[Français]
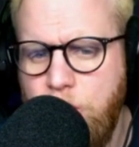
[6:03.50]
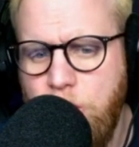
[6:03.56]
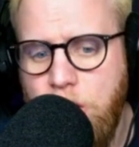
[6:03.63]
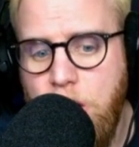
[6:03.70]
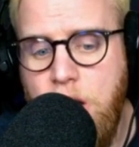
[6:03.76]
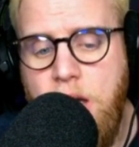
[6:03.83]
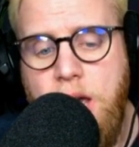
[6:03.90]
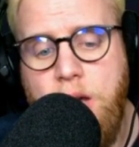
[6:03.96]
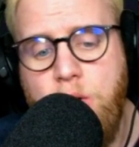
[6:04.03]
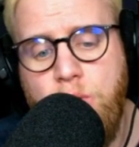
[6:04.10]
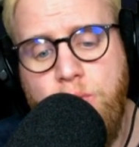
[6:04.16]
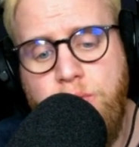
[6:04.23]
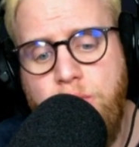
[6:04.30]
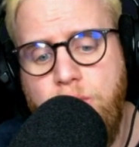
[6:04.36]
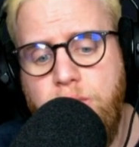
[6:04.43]
une et que
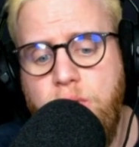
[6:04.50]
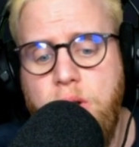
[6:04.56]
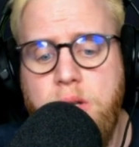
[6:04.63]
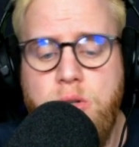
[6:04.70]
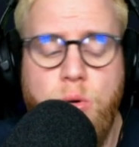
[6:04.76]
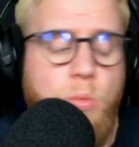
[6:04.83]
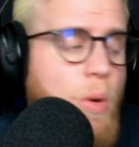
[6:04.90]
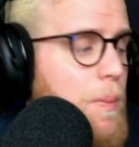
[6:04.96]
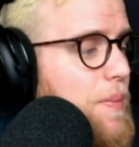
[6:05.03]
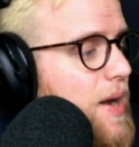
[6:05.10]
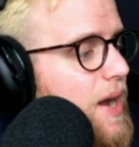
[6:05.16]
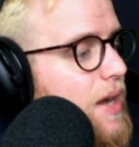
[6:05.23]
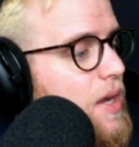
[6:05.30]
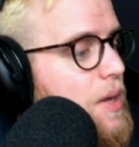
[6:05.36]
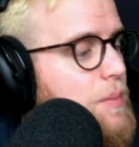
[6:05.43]
vous voulez sûrement
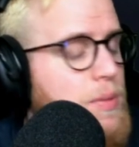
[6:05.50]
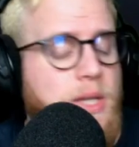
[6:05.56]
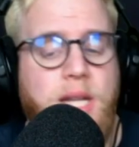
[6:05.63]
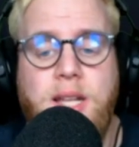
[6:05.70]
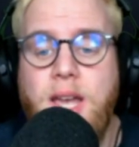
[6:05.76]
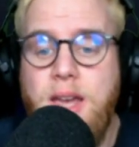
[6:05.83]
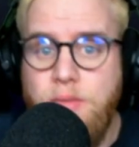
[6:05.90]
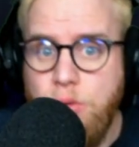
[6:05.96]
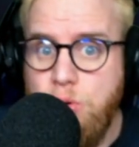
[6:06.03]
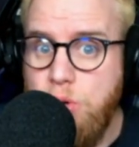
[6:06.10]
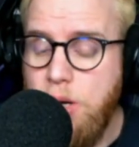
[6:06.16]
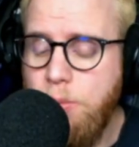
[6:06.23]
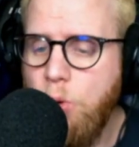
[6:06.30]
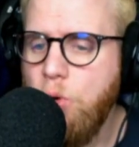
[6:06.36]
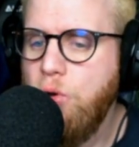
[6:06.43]
pas, peut-être
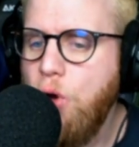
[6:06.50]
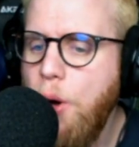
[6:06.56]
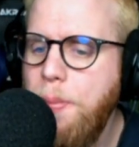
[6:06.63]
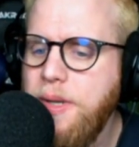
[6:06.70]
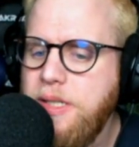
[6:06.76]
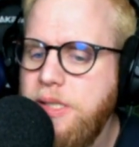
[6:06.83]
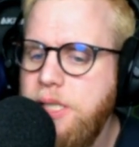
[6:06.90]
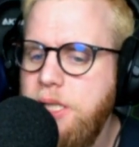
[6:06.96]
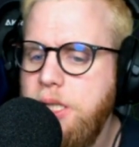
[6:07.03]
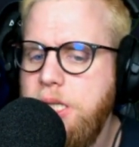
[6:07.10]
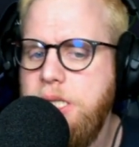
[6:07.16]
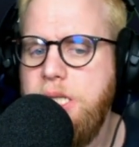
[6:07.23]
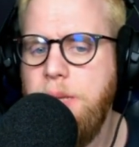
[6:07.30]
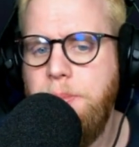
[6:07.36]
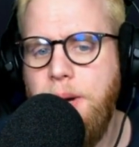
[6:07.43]
éventuellement drop un skin,
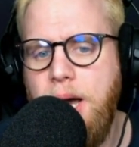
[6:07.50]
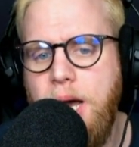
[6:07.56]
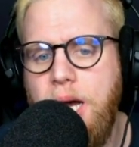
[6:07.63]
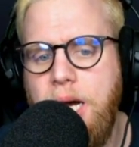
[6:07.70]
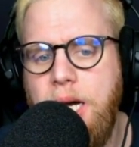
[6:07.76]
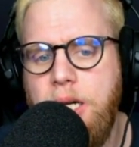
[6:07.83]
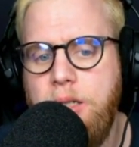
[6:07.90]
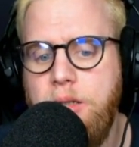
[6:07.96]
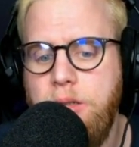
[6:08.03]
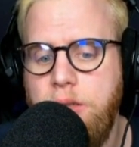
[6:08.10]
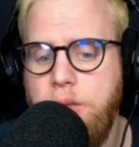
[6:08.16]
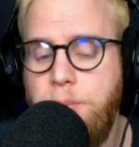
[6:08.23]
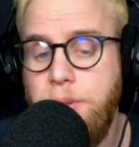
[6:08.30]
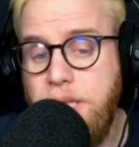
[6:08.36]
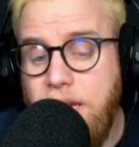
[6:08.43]
n'hésitez pas à euh,
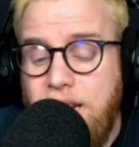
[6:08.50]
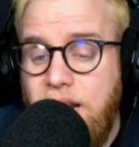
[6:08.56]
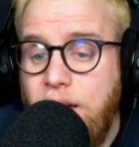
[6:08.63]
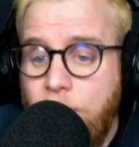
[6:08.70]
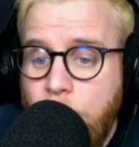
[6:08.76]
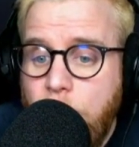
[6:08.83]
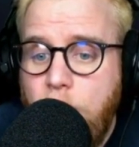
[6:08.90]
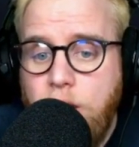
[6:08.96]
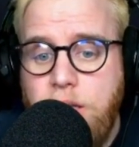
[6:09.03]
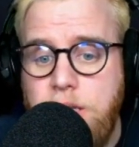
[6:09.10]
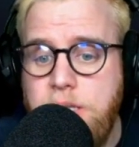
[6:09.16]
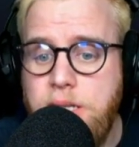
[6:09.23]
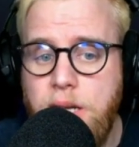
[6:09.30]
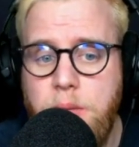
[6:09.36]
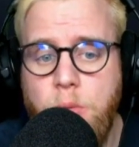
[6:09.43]
peut-être la vendre, hein, qui
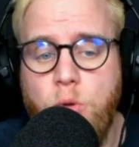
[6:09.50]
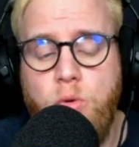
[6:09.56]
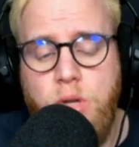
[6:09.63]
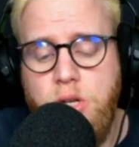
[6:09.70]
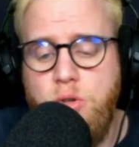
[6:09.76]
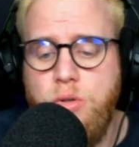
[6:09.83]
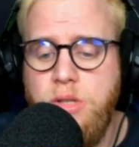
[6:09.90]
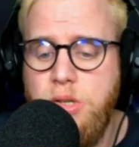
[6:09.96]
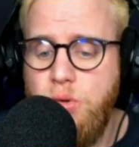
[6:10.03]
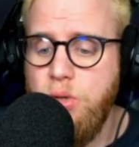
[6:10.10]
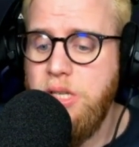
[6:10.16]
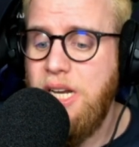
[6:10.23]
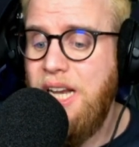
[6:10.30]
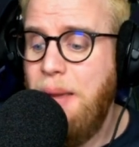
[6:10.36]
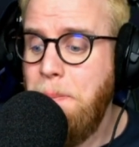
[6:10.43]
sait. Mais en tout cas, une chose est sûre,
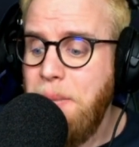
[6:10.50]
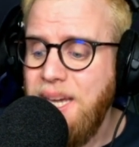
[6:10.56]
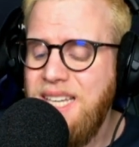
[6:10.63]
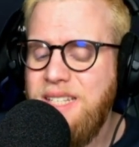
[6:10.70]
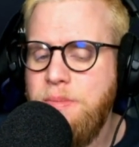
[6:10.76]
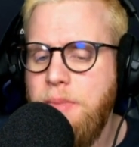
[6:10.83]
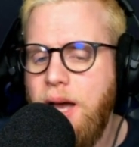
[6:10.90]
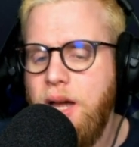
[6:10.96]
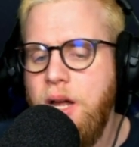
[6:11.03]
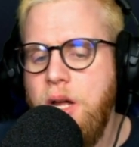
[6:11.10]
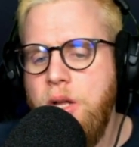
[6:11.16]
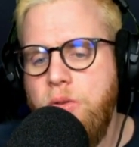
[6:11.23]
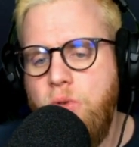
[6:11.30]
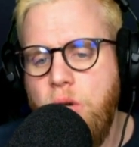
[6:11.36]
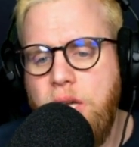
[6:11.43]
c'est que la Prisma
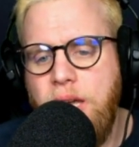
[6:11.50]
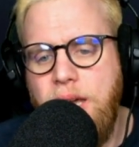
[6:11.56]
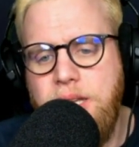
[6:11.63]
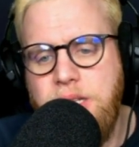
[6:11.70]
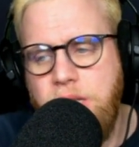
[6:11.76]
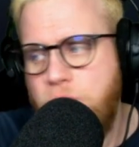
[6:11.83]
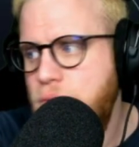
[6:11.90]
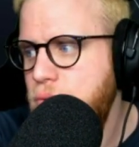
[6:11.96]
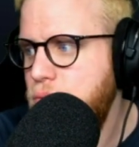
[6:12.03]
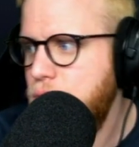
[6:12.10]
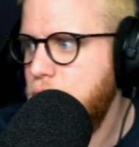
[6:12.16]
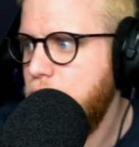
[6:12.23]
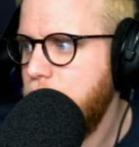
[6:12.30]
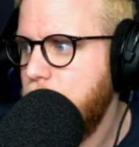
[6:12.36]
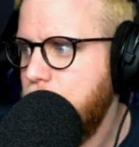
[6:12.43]
de Case est une,
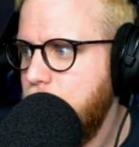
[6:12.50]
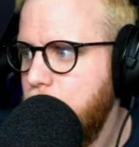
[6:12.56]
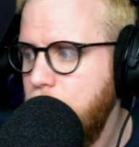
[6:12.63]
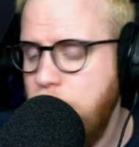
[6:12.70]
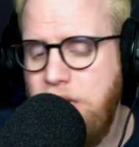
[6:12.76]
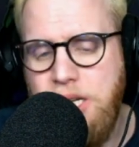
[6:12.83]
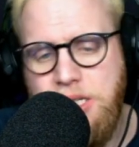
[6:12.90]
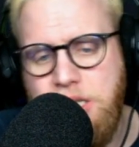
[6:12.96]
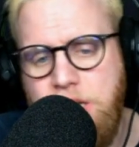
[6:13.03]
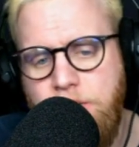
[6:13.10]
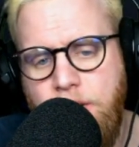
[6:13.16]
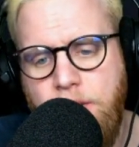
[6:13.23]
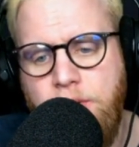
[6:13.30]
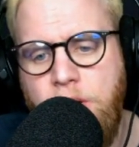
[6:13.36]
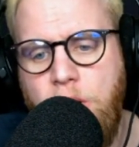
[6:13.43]
euh, une caisse qui
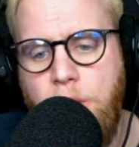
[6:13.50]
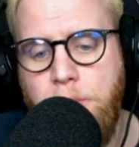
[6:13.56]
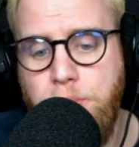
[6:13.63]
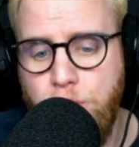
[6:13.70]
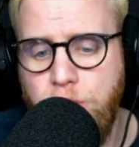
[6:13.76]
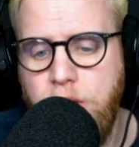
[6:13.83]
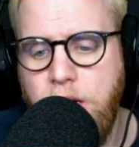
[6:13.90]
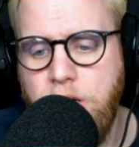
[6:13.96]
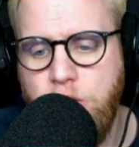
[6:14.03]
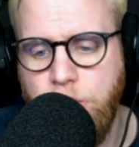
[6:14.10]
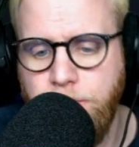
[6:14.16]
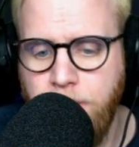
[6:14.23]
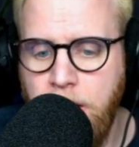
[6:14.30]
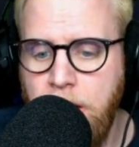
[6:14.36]
va valoir beaucoup d'argent.